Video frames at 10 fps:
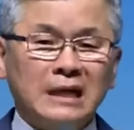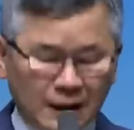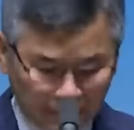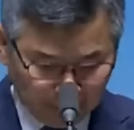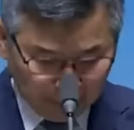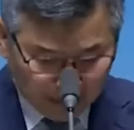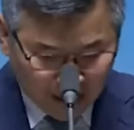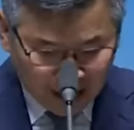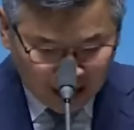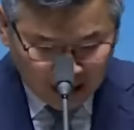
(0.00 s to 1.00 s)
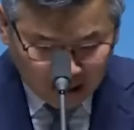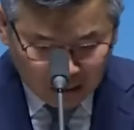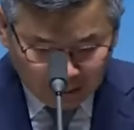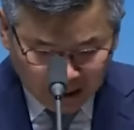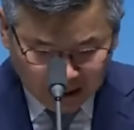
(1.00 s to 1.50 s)
자,
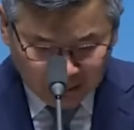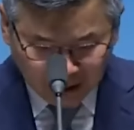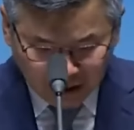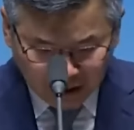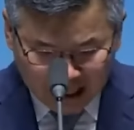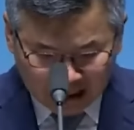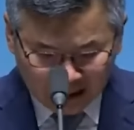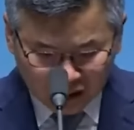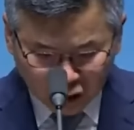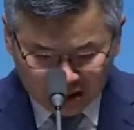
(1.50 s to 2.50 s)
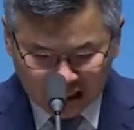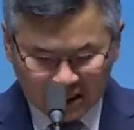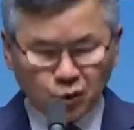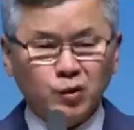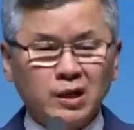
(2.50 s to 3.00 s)
잃어버린 평안을
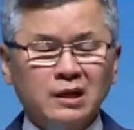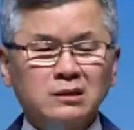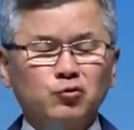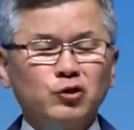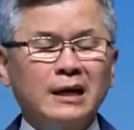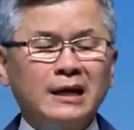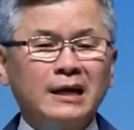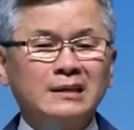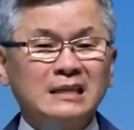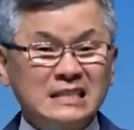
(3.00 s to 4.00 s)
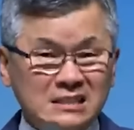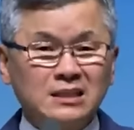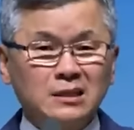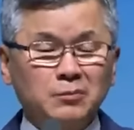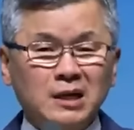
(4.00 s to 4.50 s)
되찾기 위해서 우리가 해야 될
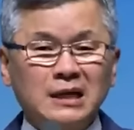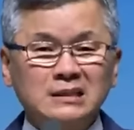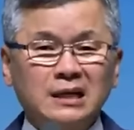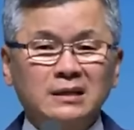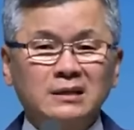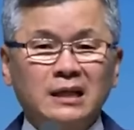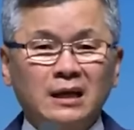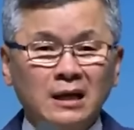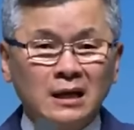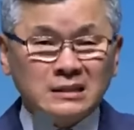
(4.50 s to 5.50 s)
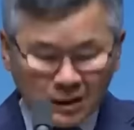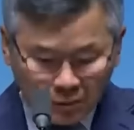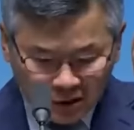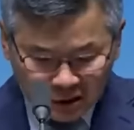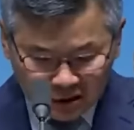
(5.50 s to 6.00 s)
실천이 몇 가지가 있는데, 제일
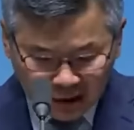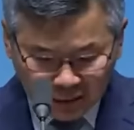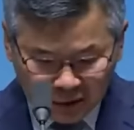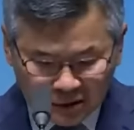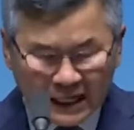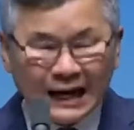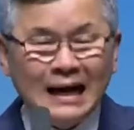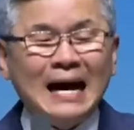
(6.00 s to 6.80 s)
먼저 그게 뭐냐?